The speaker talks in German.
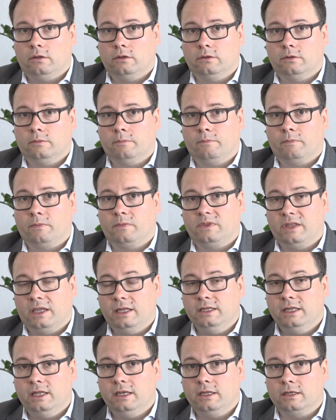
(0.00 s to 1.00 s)
ähm,
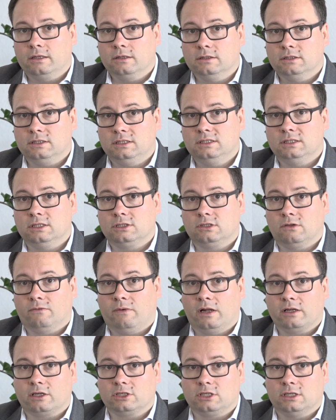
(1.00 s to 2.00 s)
denjenigen, die sich zur
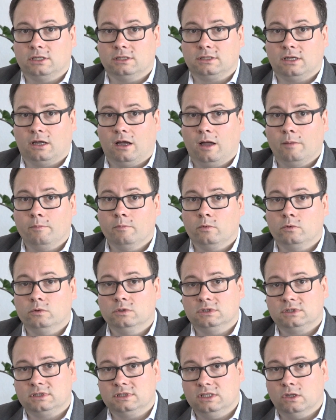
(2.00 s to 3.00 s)
Wahl gestellt haben
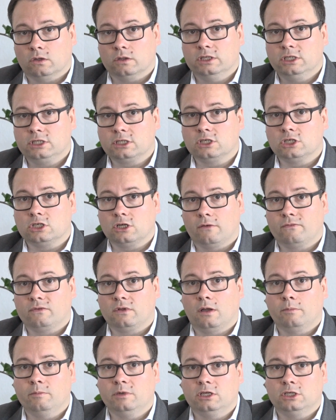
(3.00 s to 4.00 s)
und noch nicht geschafft
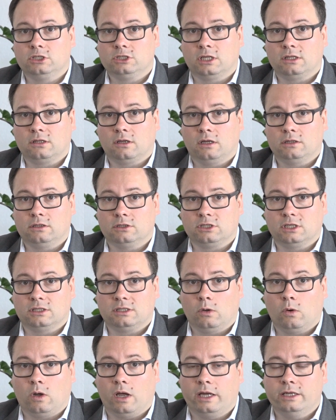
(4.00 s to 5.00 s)
haben, in den Stadtrat der Stadt
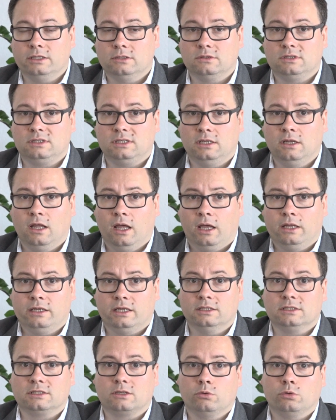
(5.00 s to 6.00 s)
Taucher einzuziehen,
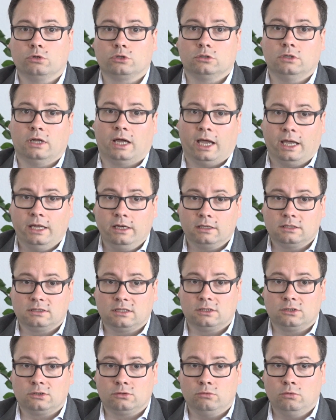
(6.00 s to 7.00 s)
denn es gehört schon einiges
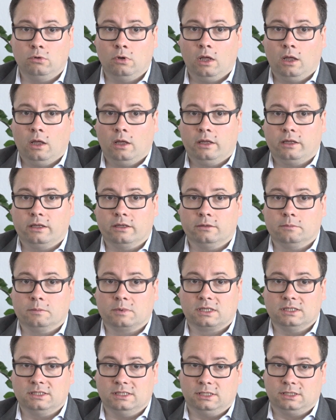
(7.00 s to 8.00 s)
dazu,
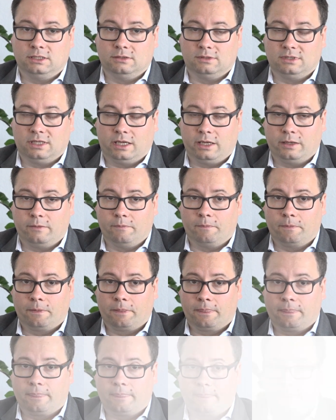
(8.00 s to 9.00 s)
ähm, Gesicht zu zeigen.
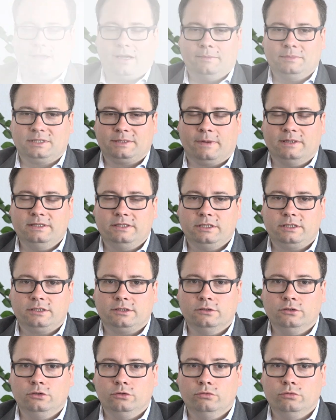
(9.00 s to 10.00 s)
Am
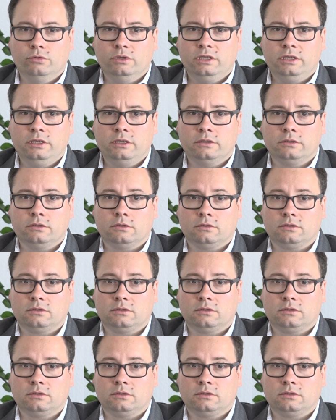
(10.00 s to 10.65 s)
20. Juni,